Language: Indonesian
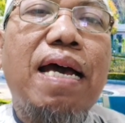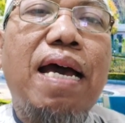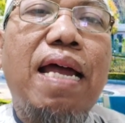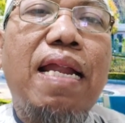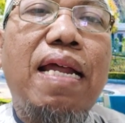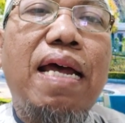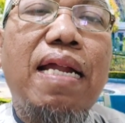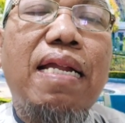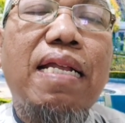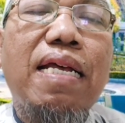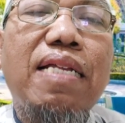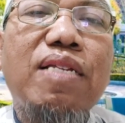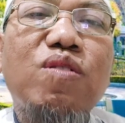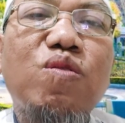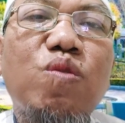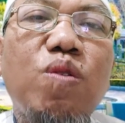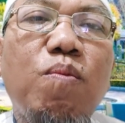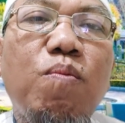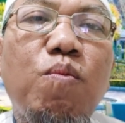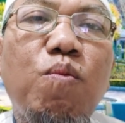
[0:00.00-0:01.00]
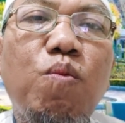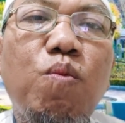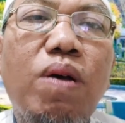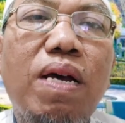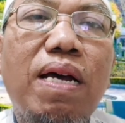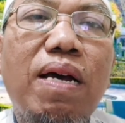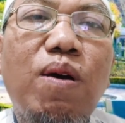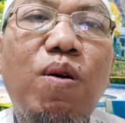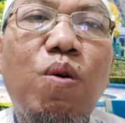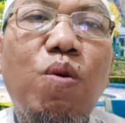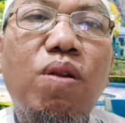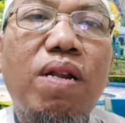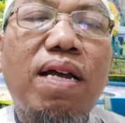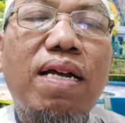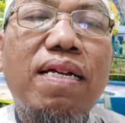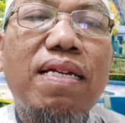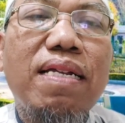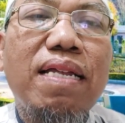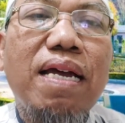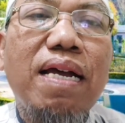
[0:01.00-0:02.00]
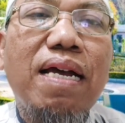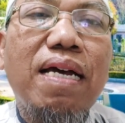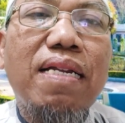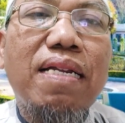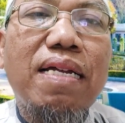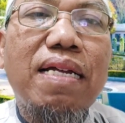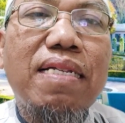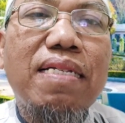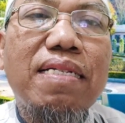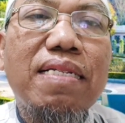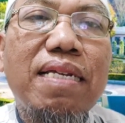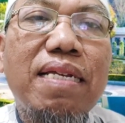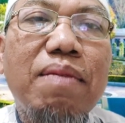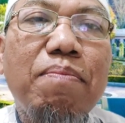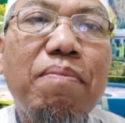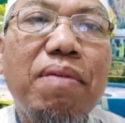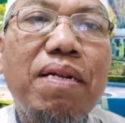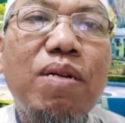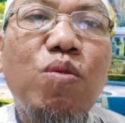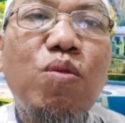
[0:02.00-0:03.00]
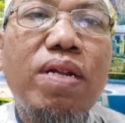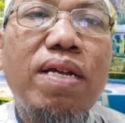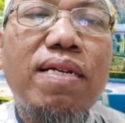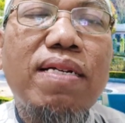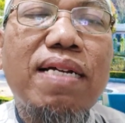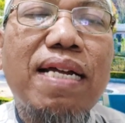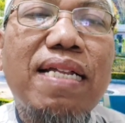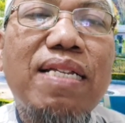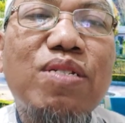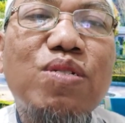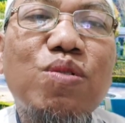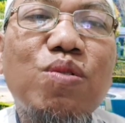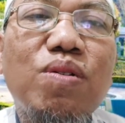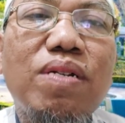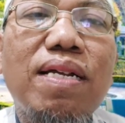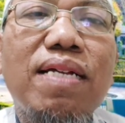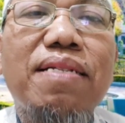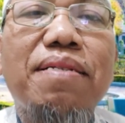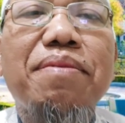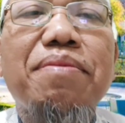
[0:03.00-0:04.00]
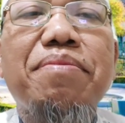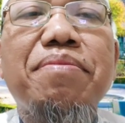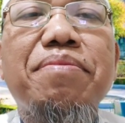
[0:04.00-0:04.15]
anak-anaknya semua orang yang rajin menunaikan sholat.